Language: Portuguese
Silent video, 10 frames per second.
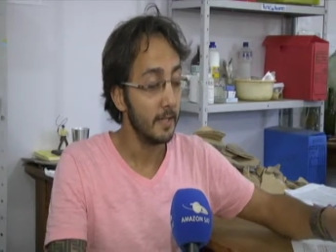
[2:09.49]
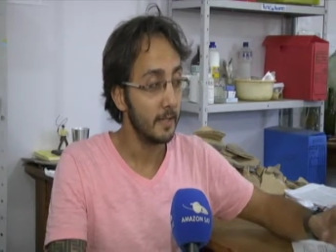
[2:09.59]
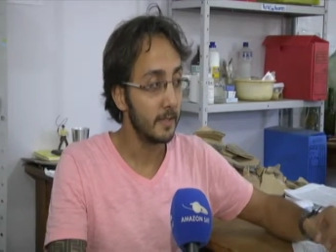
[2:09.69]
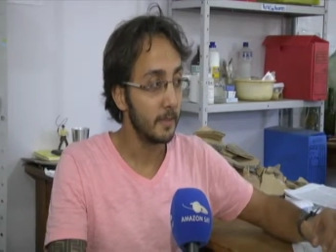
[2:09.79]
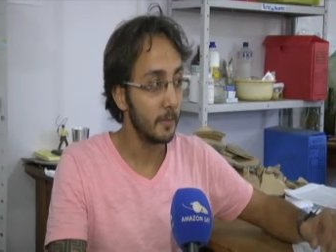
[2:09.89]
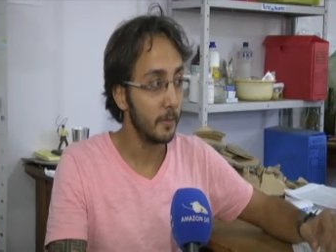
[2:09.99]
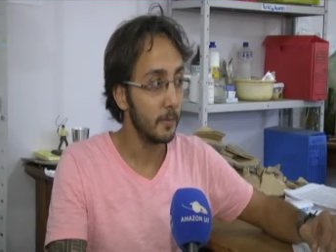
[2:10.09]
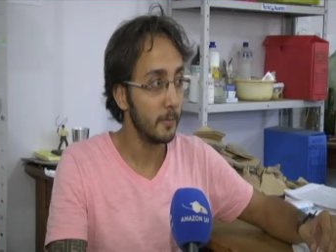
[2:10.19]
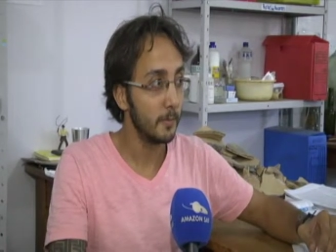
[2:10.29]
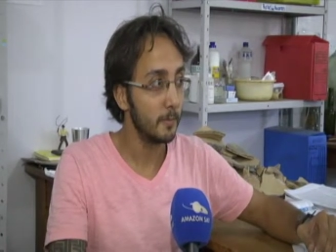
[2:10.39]

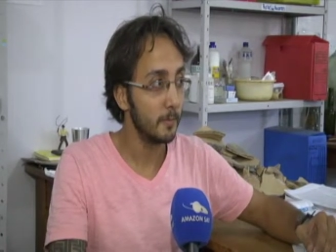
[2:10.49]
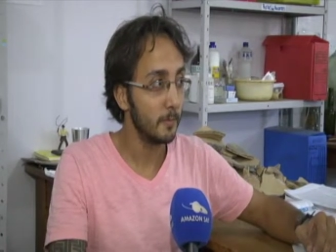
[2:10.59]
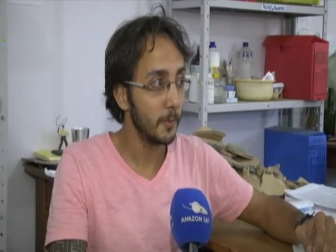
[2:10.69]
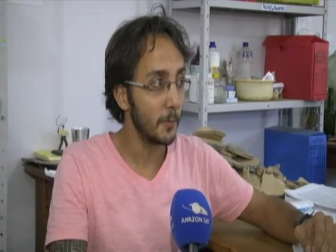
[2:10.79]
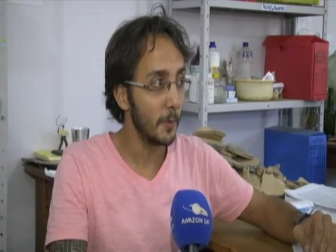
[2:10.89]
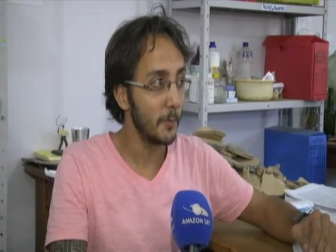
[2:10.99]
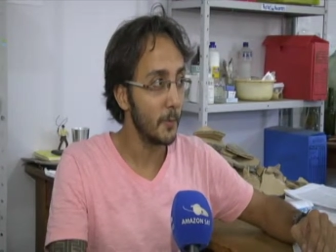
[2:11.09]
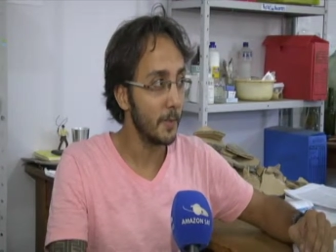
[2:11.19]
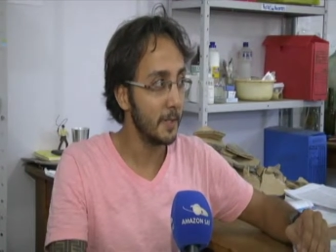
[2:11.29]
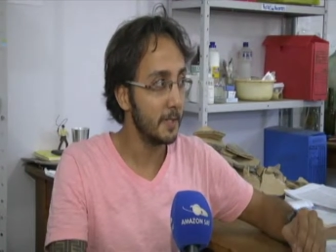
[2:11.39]
Então,
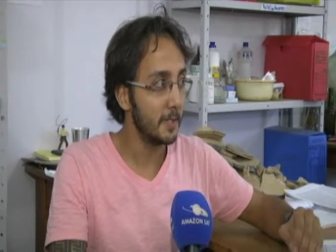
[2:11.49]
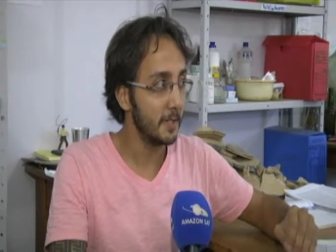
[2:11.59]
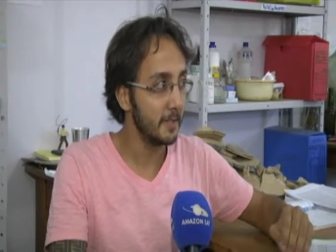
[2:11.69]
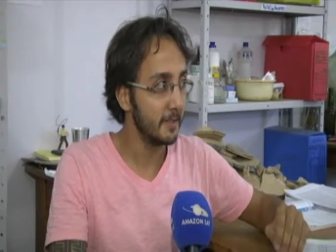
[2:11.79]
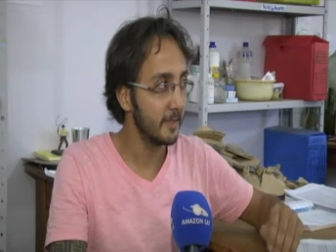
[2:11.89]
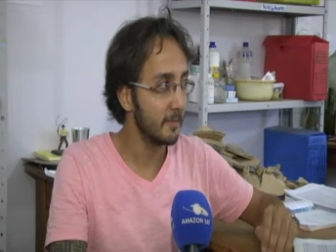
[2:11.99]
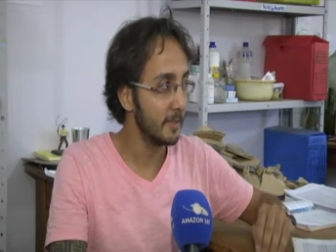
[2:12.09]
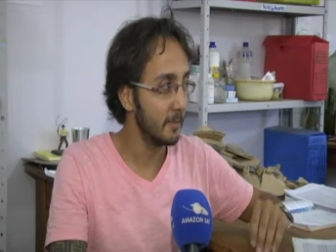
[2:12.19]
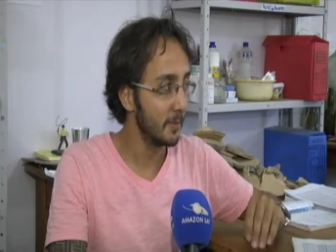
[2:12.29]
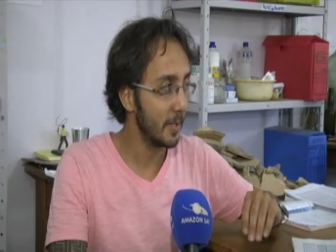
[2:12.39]
provavelmente ainda vai
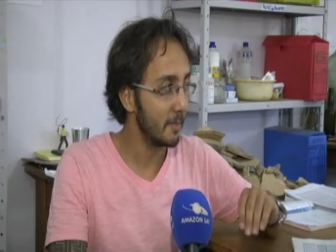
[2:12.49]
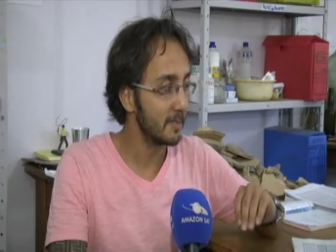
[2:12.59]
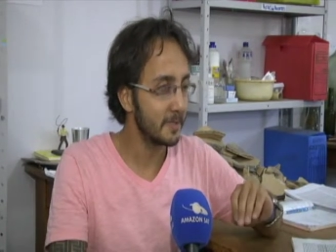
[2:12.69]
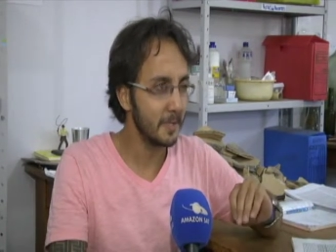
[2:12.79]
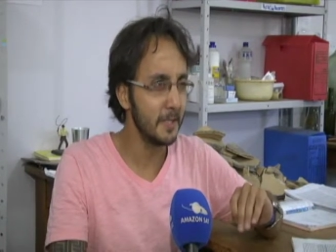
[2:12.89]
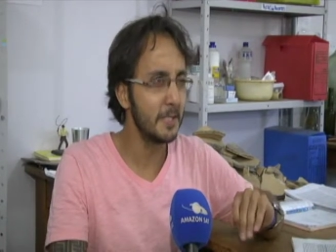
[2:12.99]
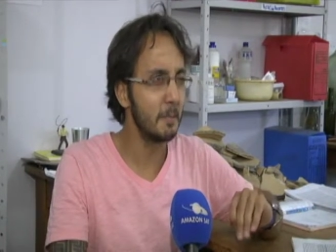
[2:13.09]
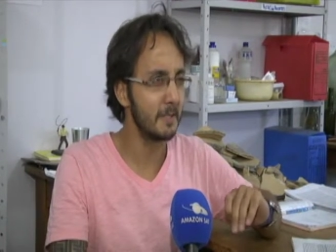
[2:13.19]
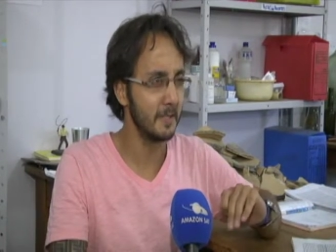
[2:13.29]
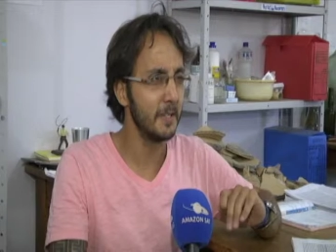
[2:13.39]
demorar bastante
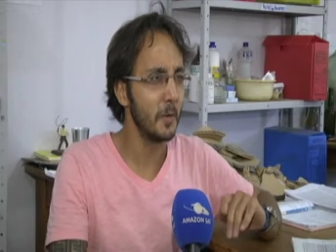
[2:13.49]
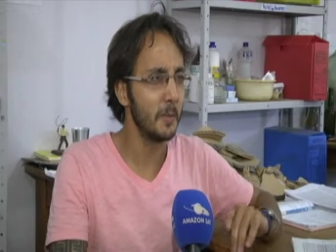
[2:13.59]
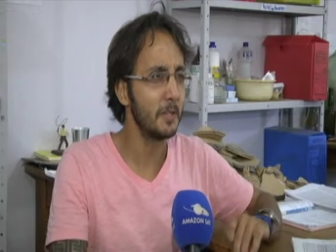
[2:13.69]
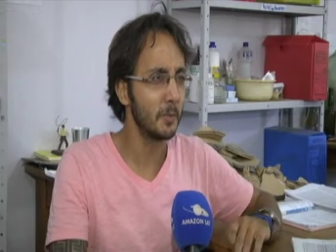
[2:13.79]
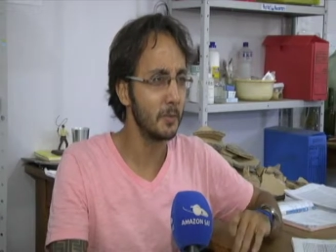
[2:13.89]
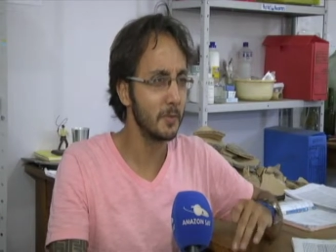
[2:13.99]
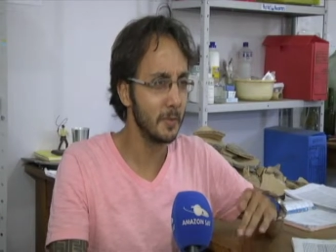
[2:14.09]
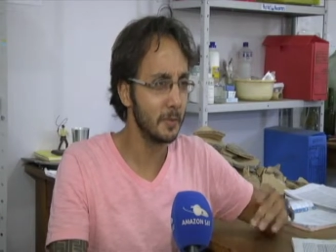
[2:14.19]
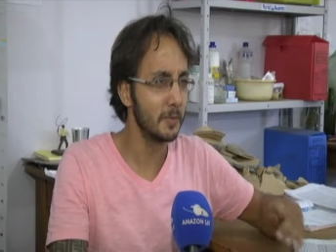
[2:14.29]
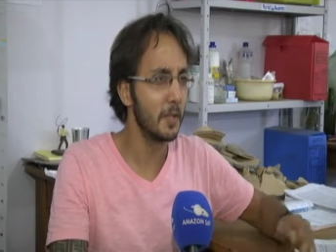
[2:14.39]
para sair realmente todos os
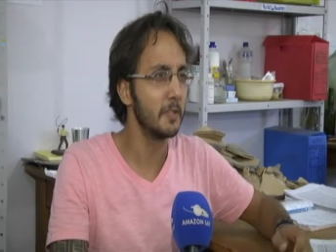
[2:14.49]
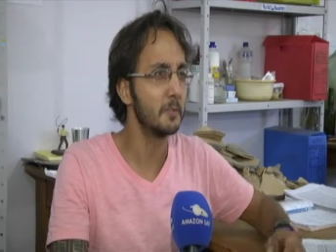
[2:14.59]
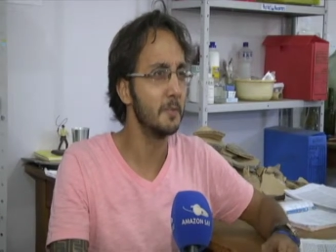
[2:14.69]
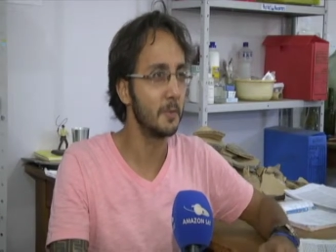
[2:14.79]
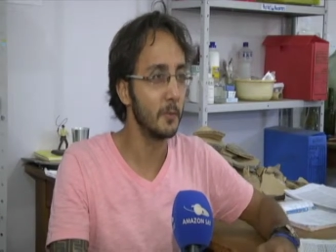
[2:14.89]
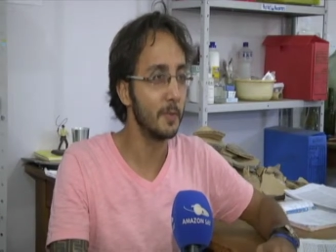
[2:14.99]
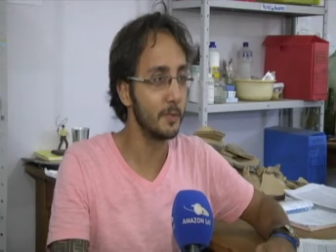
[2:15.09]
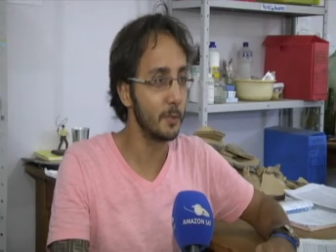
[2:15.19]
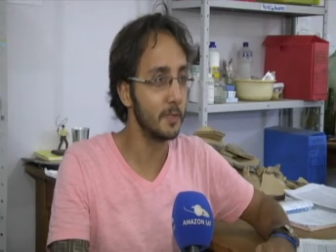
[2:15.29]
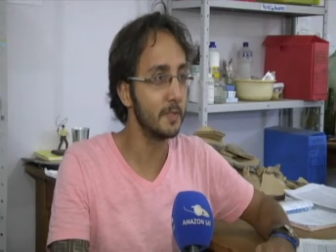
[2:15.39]
resultados, mas algumas
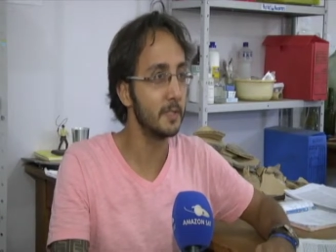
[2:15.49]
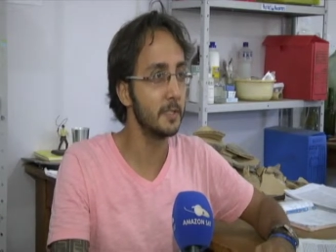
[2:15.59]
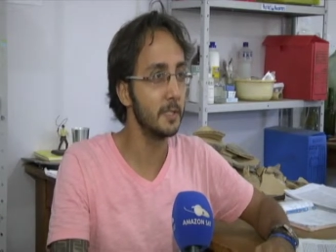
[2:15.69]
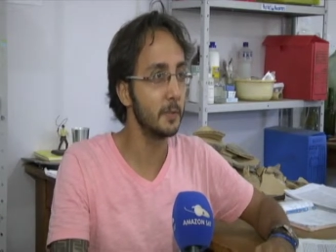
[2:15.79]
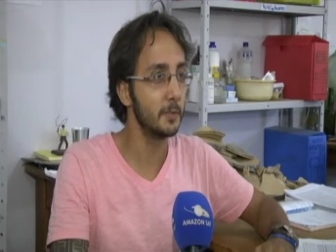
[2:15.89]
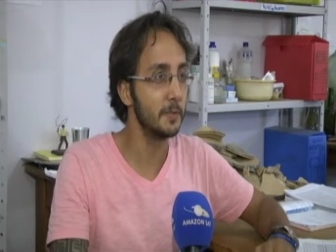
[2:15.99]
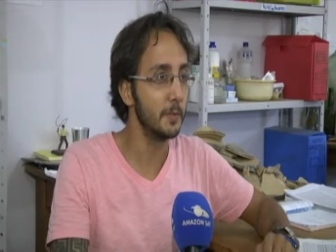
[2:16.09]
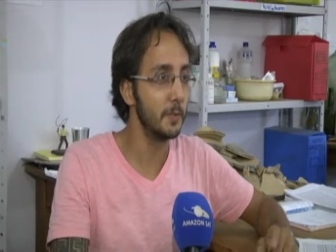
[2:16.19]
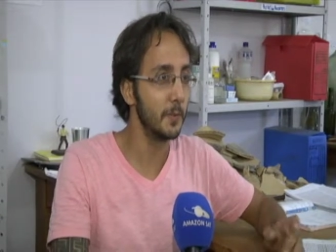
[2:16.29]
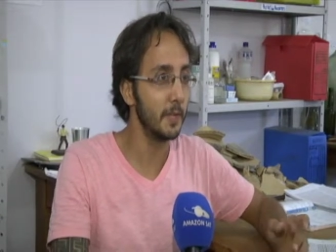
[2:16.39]
coisas a gente
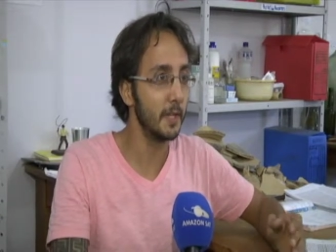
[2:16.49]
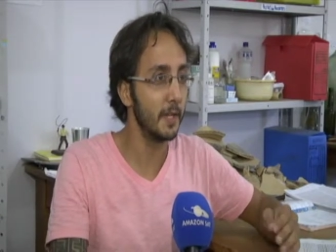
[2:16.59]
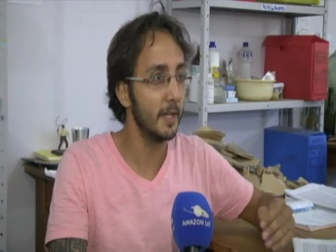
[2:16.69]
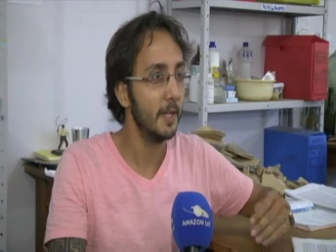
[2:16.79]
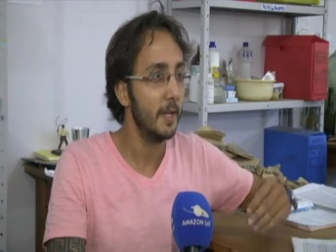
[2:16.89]
conseguiu ver